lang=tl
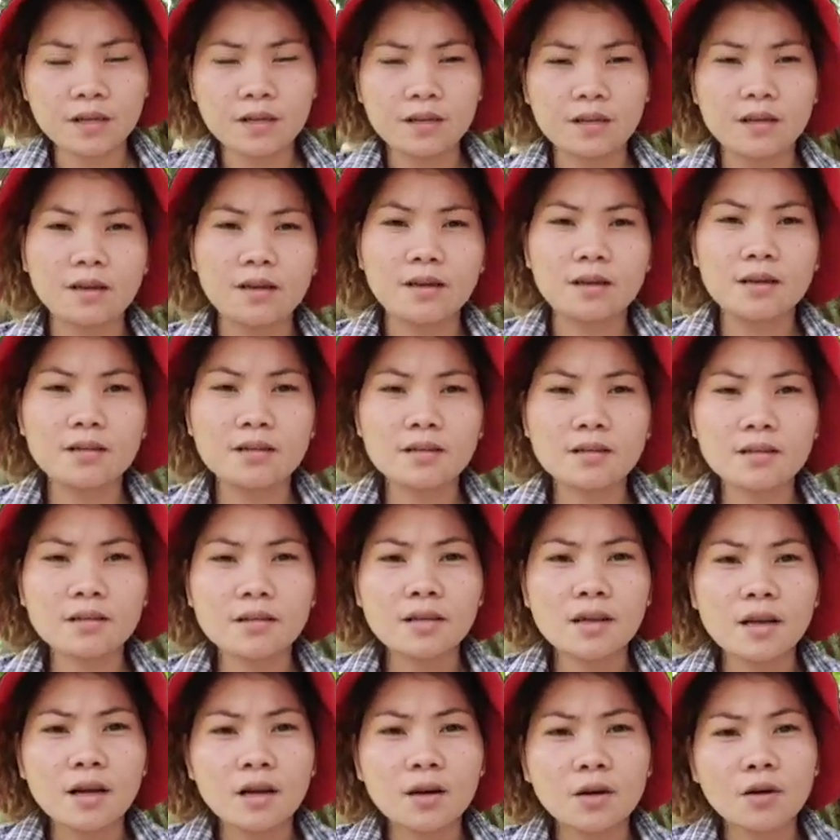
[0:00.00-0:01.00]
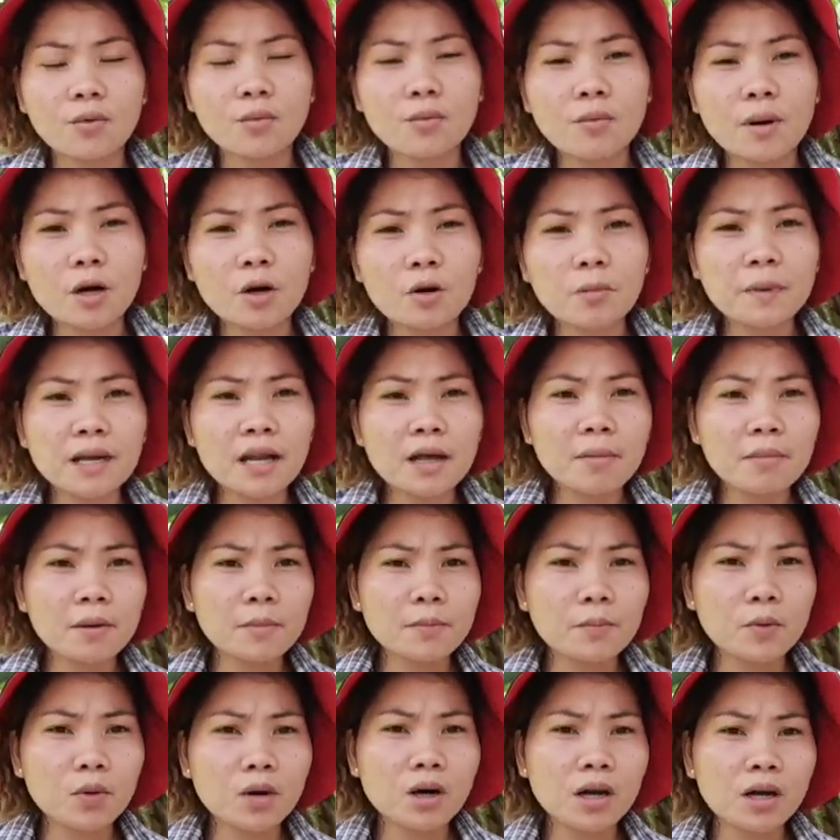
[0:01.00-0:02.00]
Yes, kung bago pa lamang
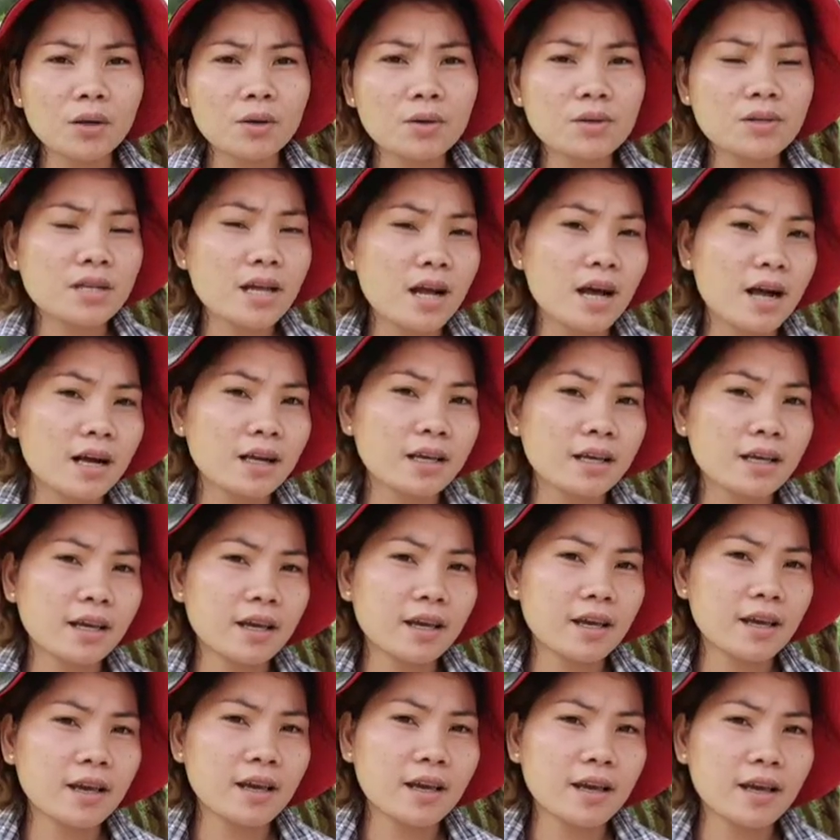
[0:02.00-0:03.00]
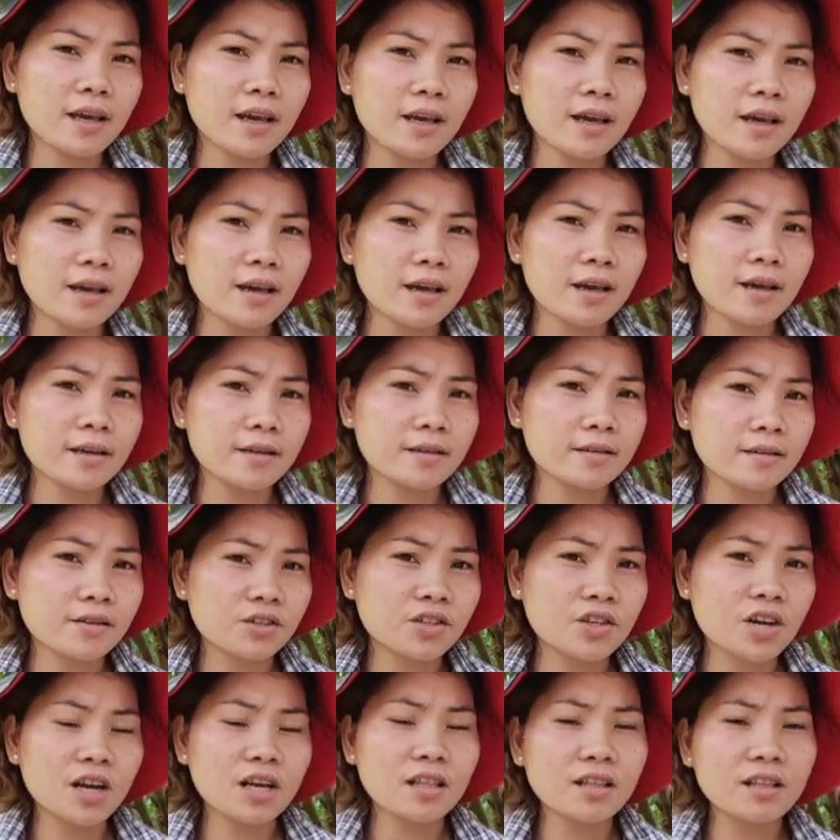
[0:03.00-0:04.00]
po kayo sa aking
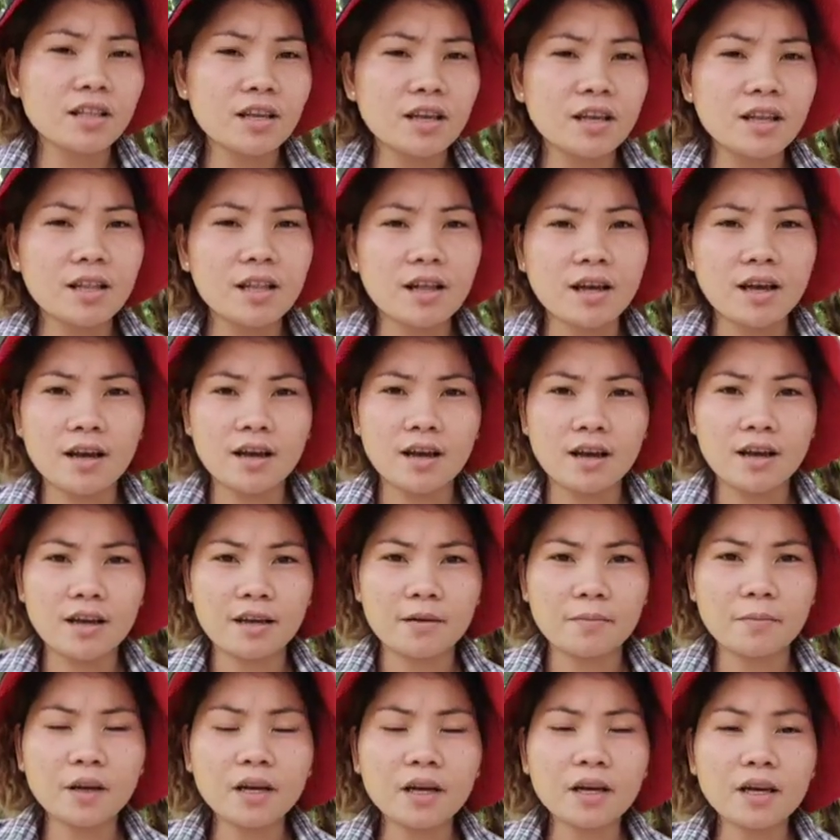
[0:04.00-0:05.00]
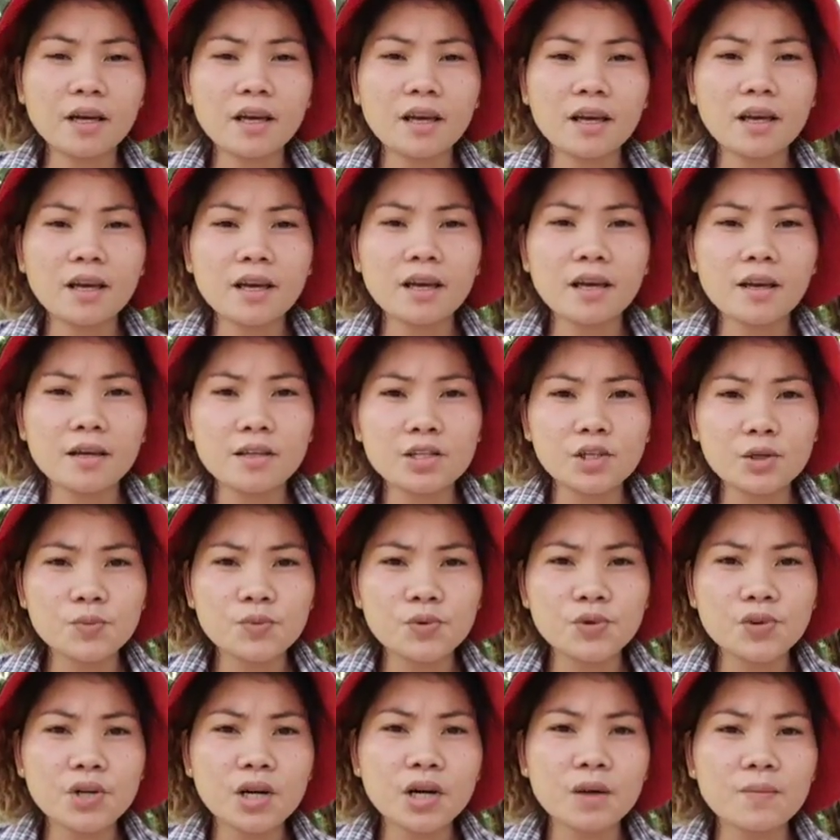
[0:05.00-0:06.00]
channel ay
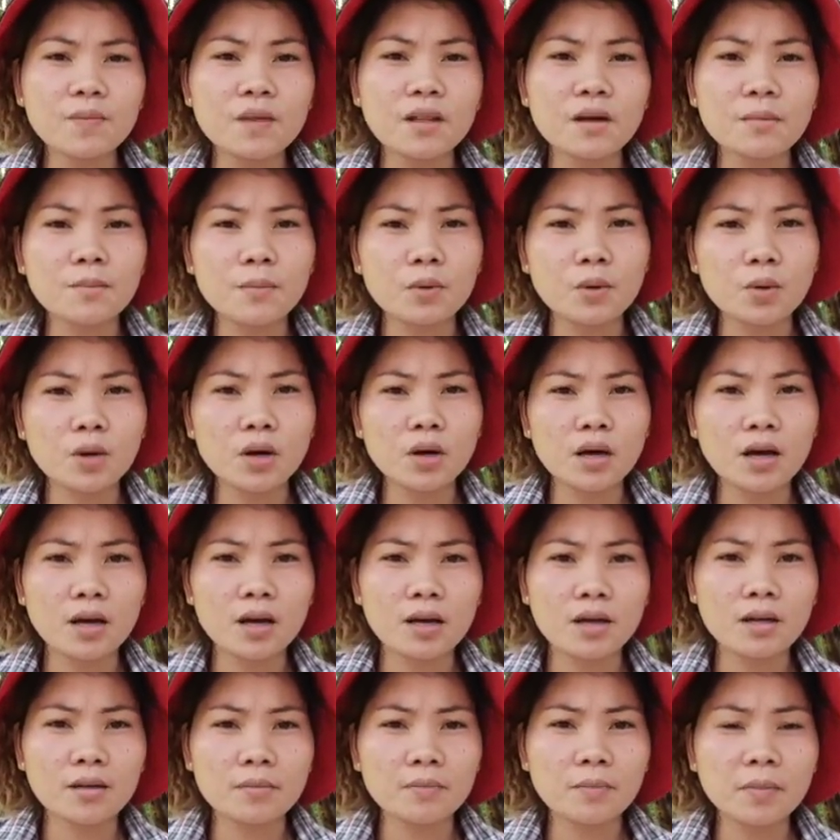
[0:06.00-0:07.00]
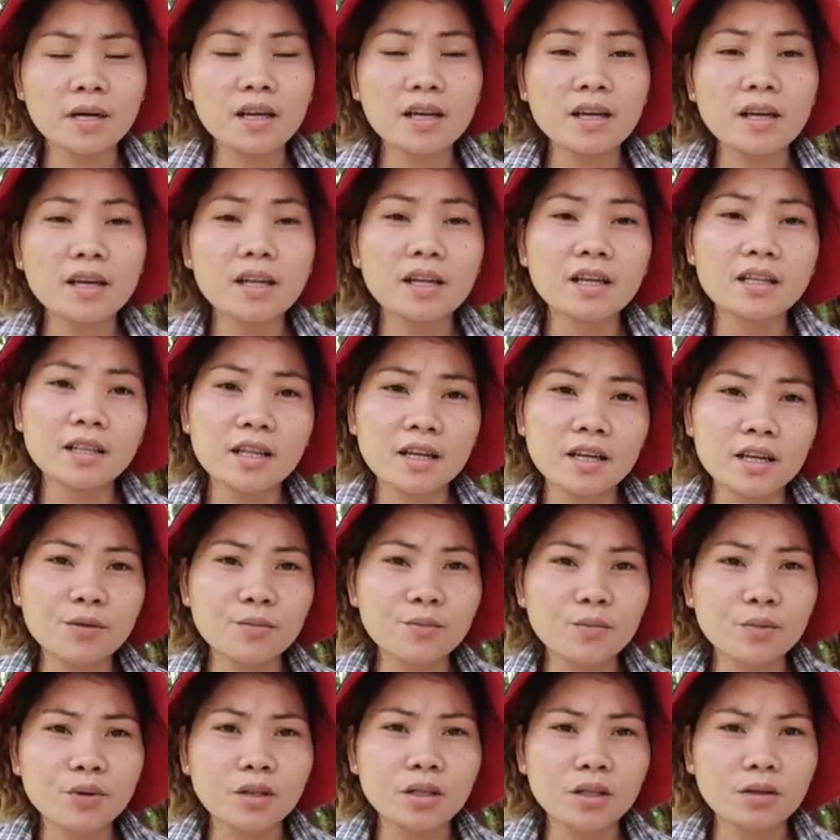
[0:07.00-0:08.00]
paki-subscribe na po and paki-click na rin
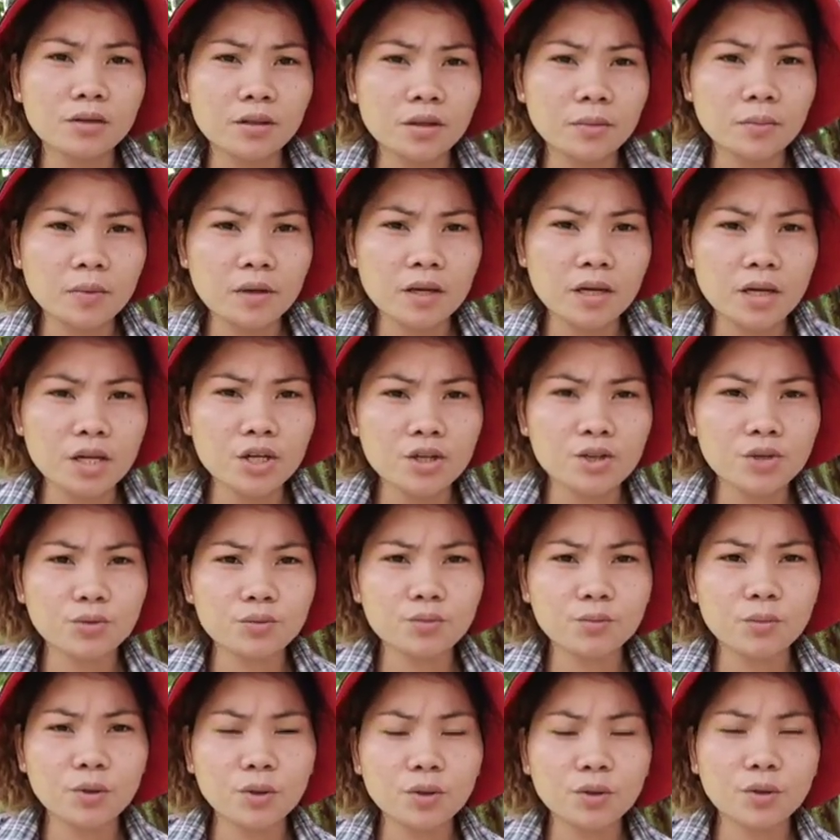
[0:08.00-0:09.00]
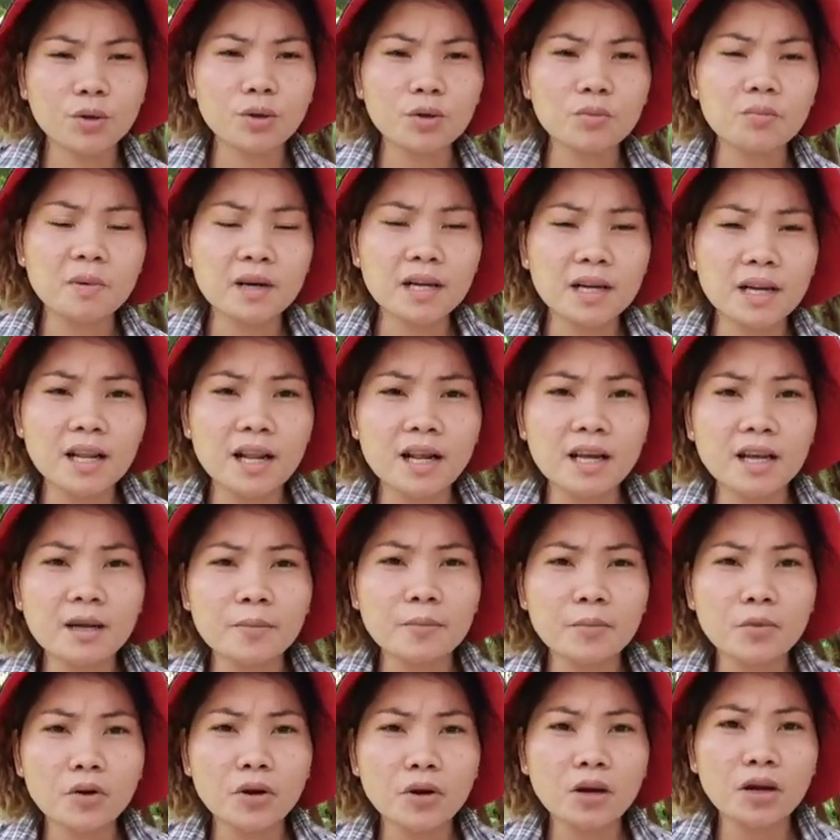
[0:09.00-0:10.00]
po ng notification button para lagi
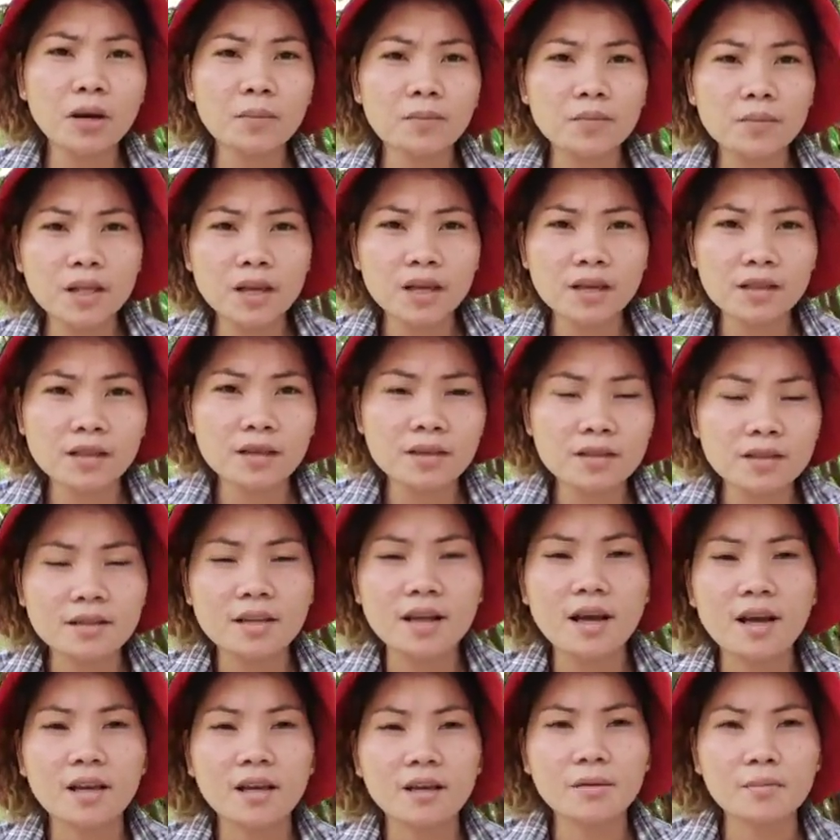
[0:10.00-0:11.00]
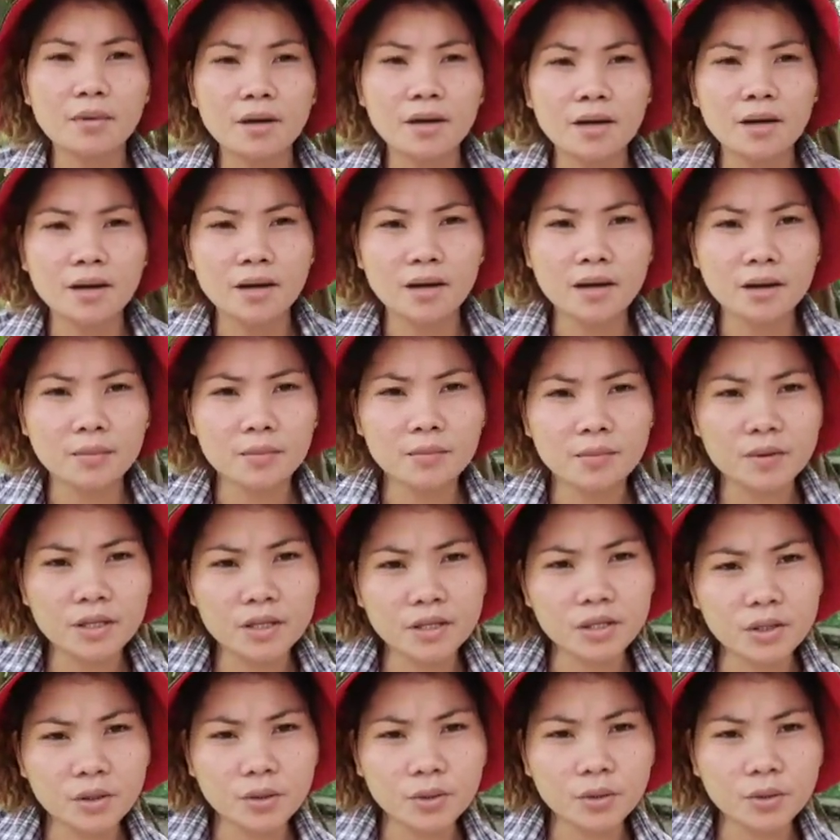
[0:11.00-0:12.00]
po kayong updated sa aking mga
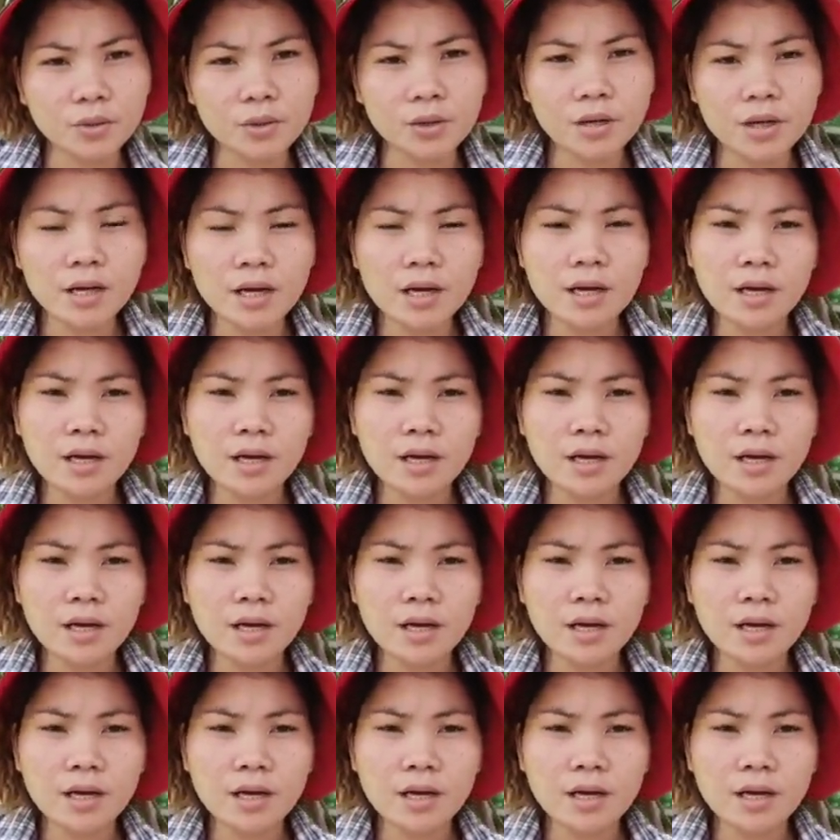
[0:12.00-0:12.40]
video.